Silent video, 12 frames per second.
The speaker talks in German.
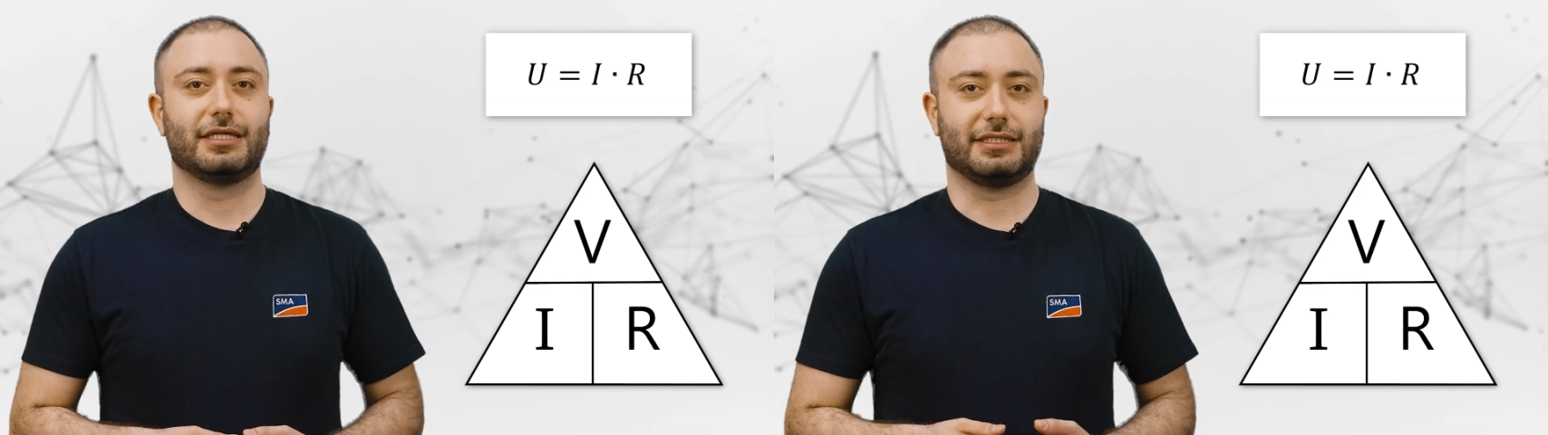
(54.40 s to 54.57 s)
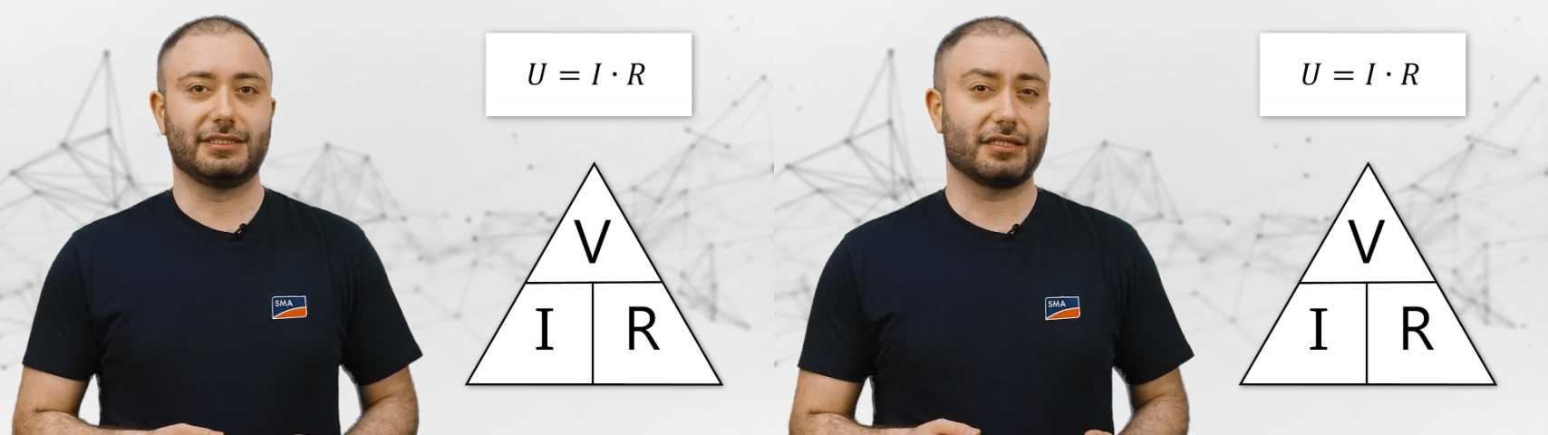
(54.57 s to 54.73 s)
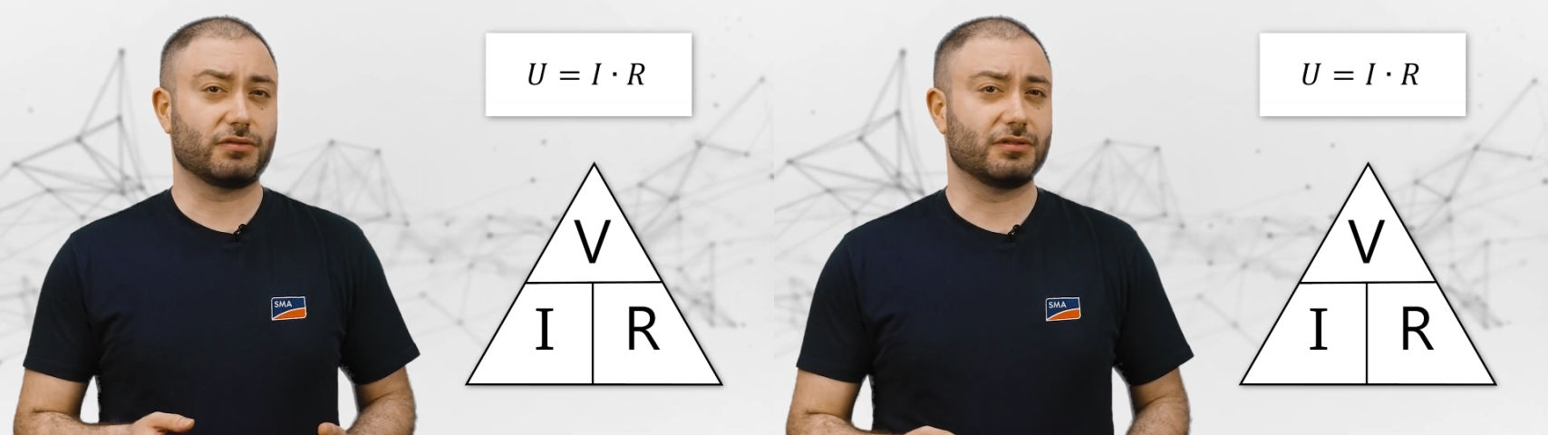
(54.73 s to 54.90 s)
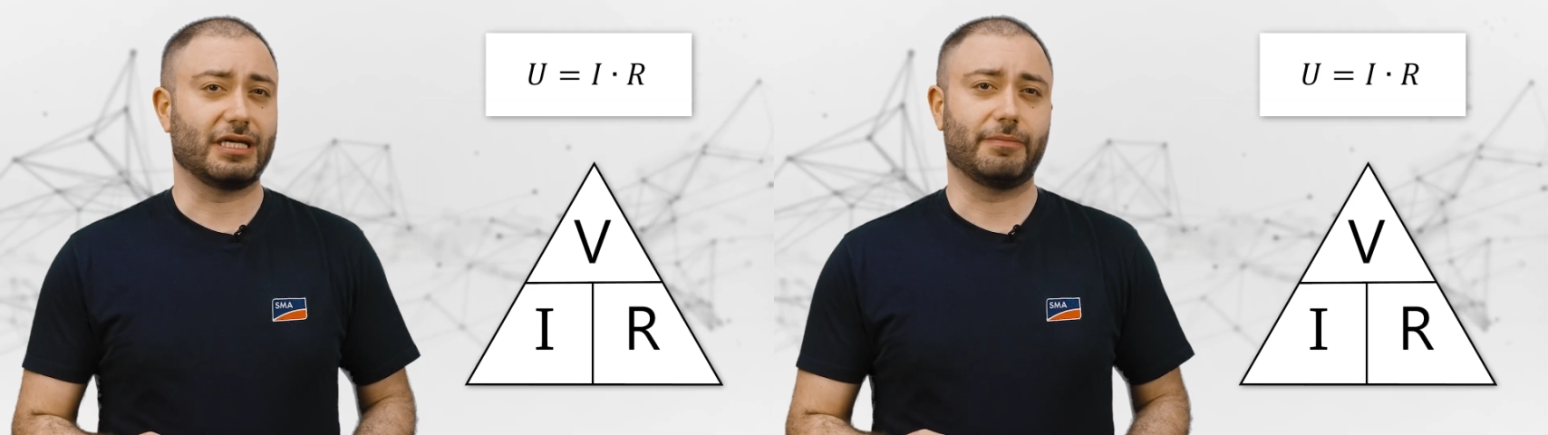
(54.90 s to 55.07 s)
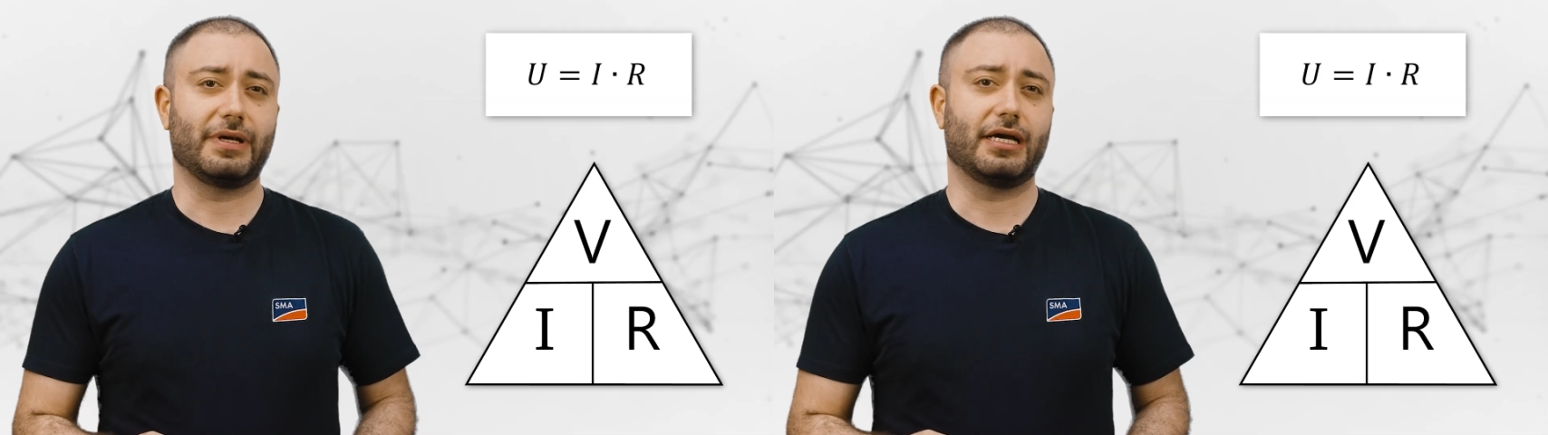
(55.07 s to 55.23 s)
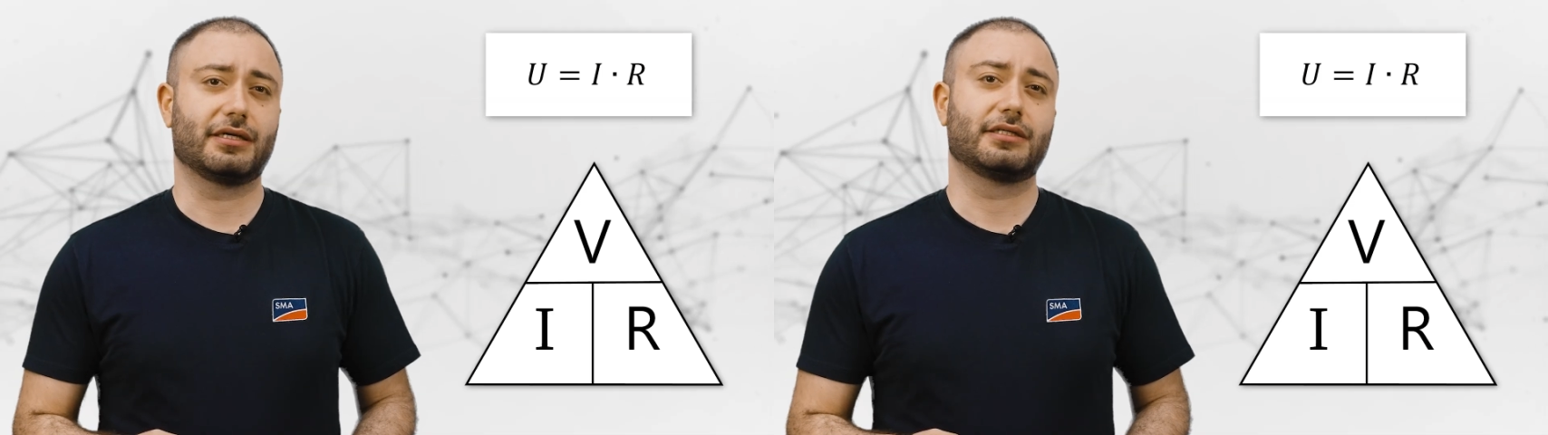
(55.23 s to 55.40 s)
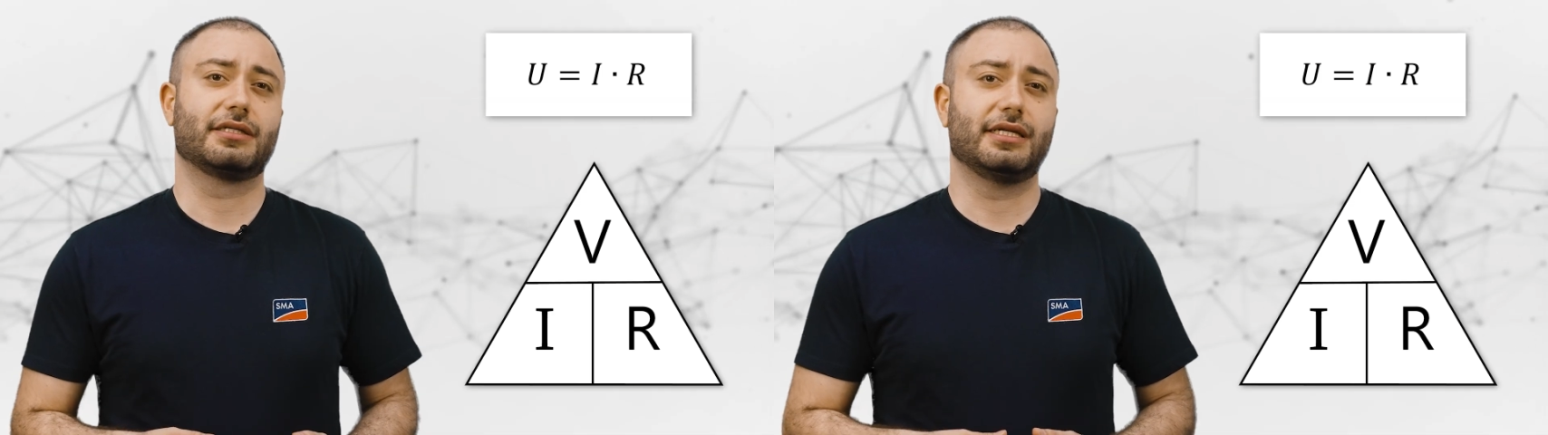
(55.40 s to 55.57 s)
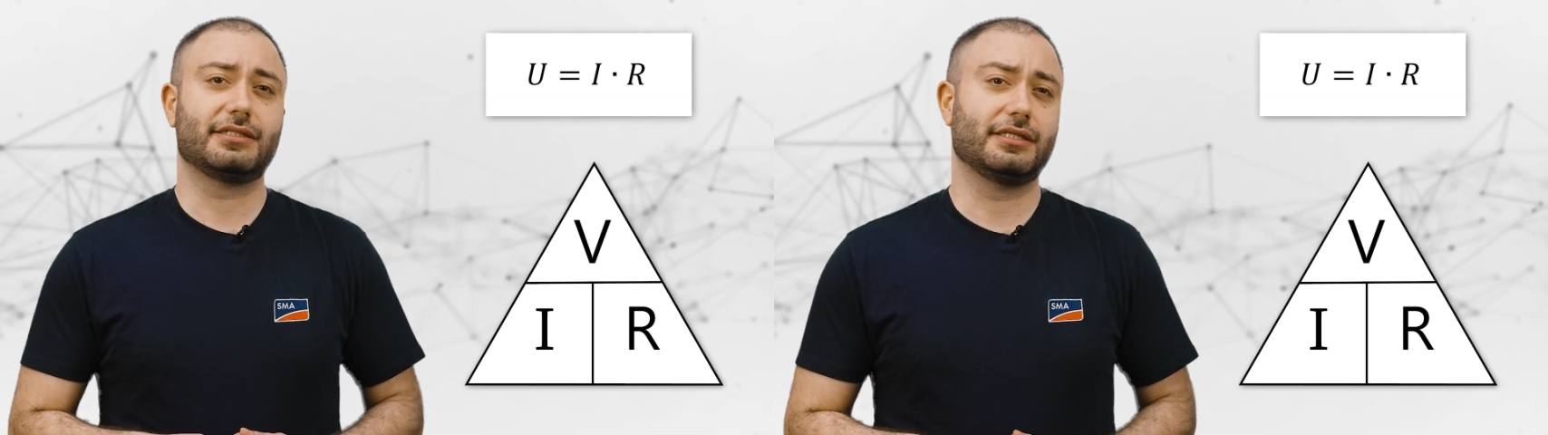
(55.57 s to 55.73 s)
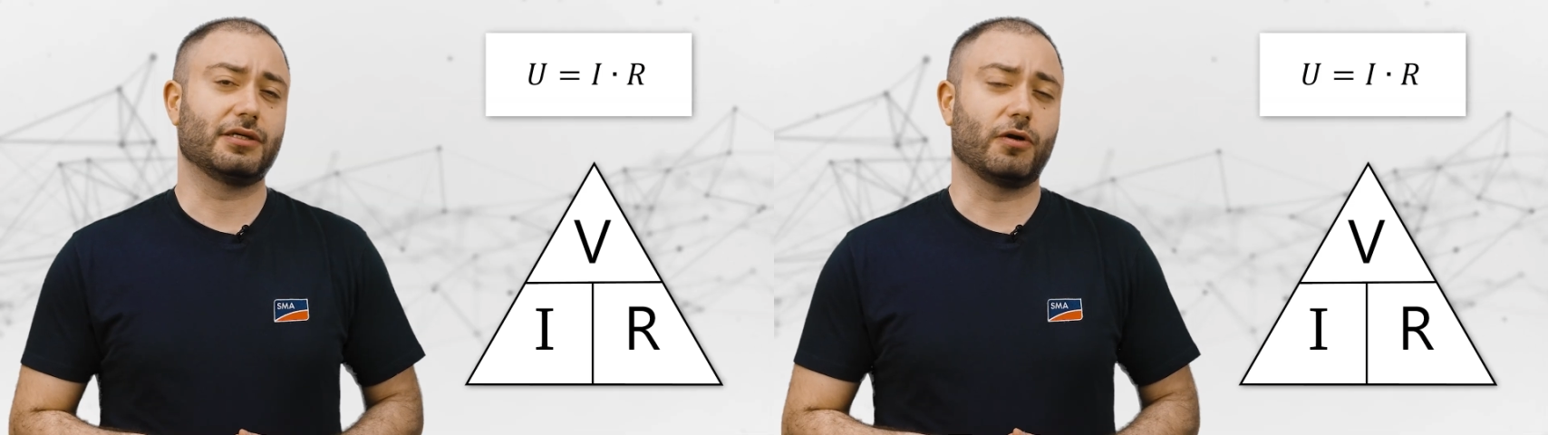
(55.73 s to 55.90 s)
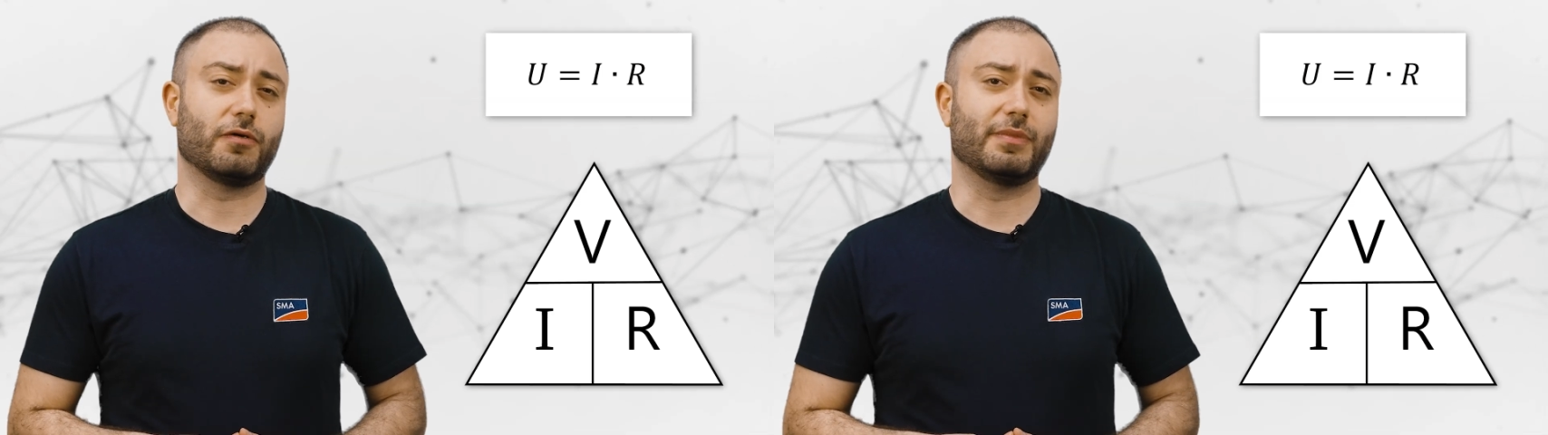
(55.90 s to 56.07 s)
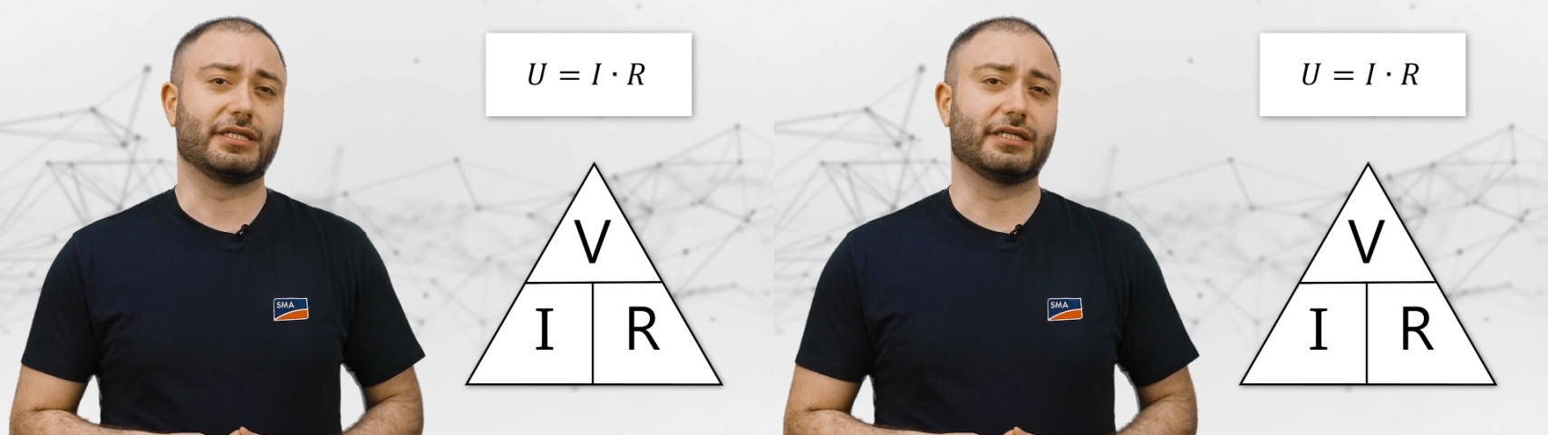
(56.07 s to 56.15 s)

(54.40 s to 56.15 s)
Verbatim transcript: Dieser Zusammenhang lässt sich auch